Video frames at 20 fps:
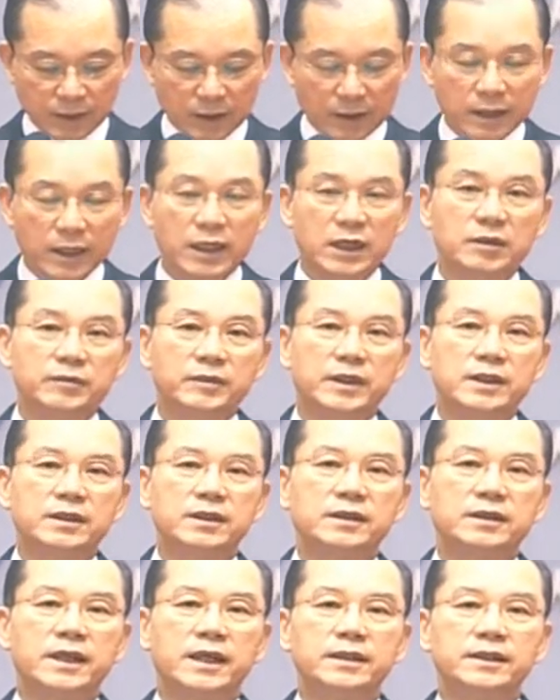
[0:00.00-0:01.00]

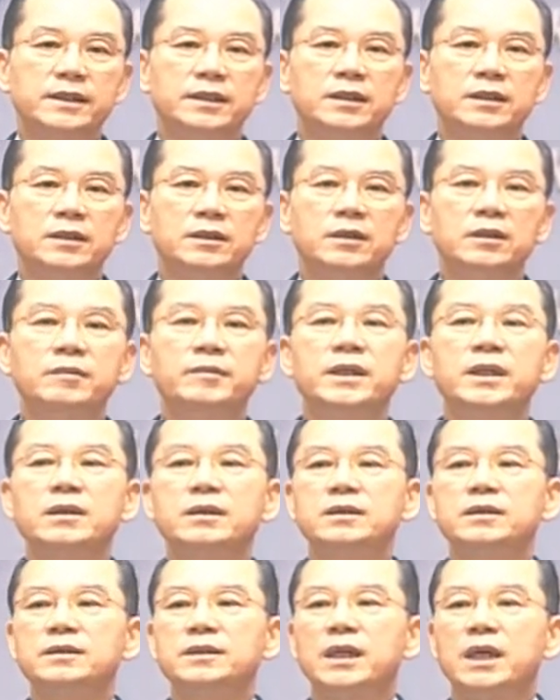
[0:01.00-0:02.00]
하나님께서는 사실 얼마나
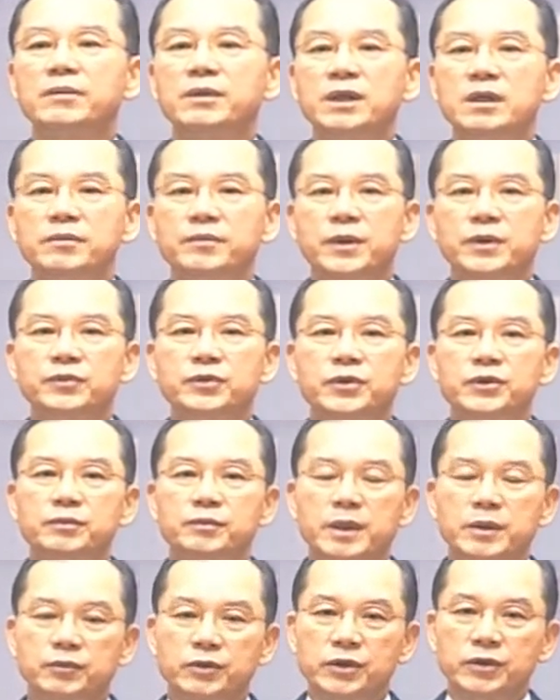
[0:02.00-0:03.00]
큰 자비를
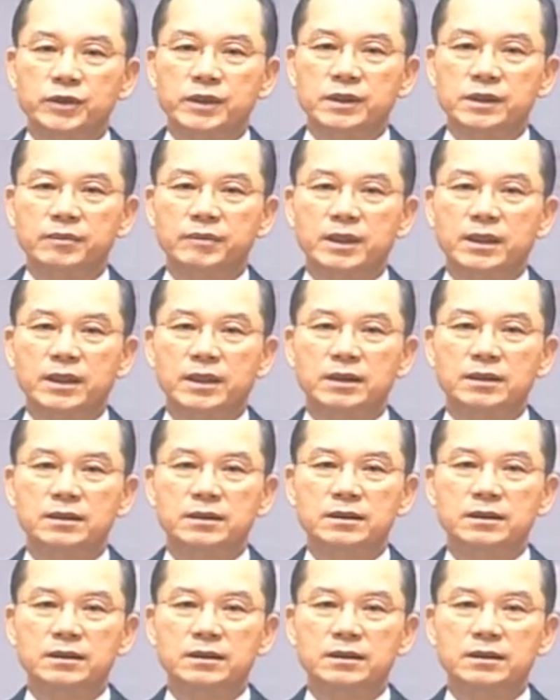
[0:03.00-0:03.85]
베풀어 주셨습니까?